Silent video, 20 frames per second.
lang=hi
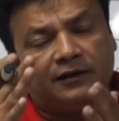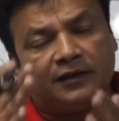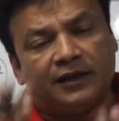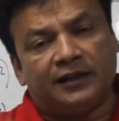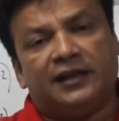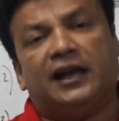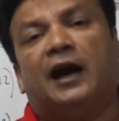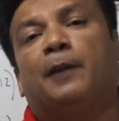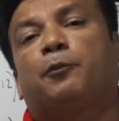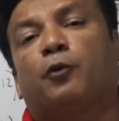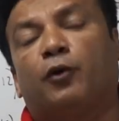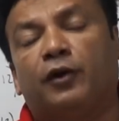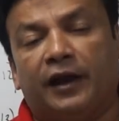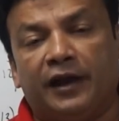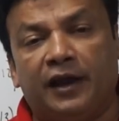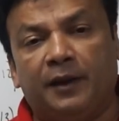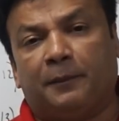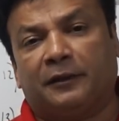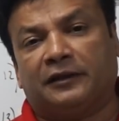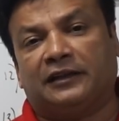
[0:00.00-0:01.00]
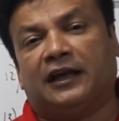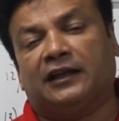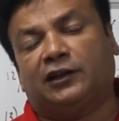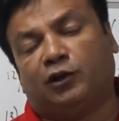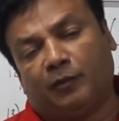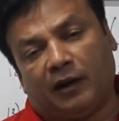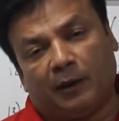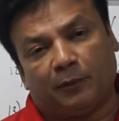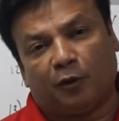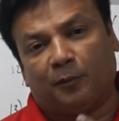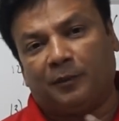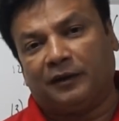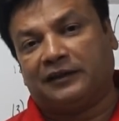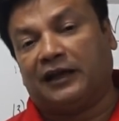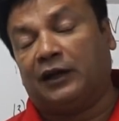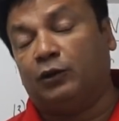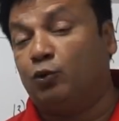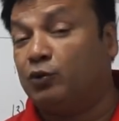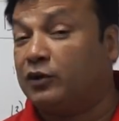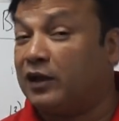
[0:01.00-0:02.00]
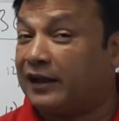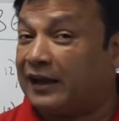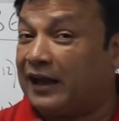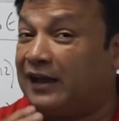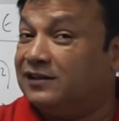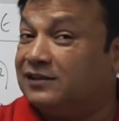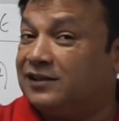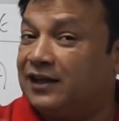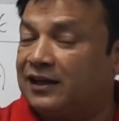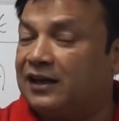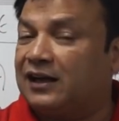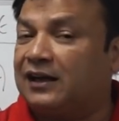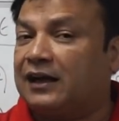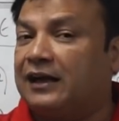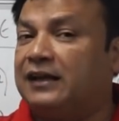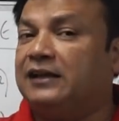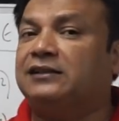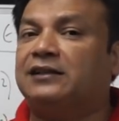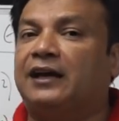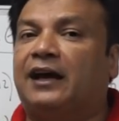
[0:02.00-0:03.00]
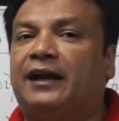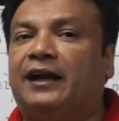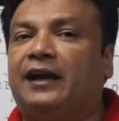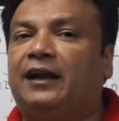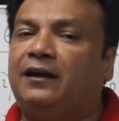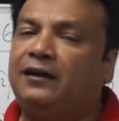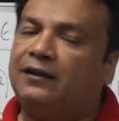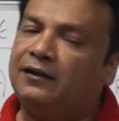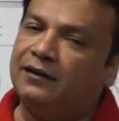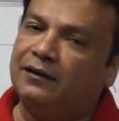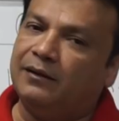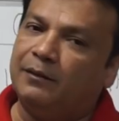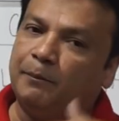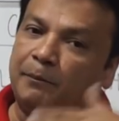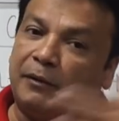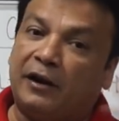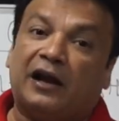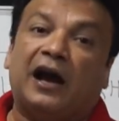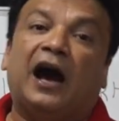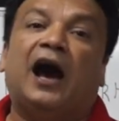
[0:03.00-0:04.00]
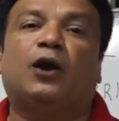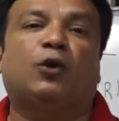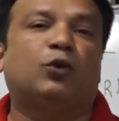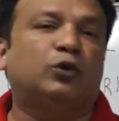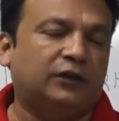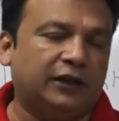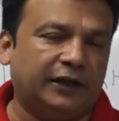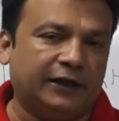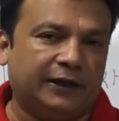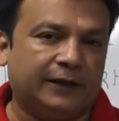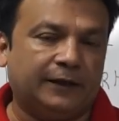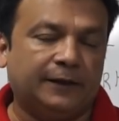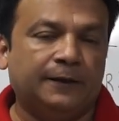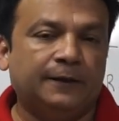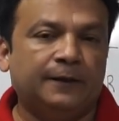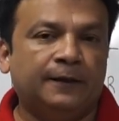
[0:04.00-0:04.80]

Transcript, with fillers: यदि आपको नहीं पता तो मैं आपको बता दूं कि कैंसर के कई सारे प्रकार होते हैं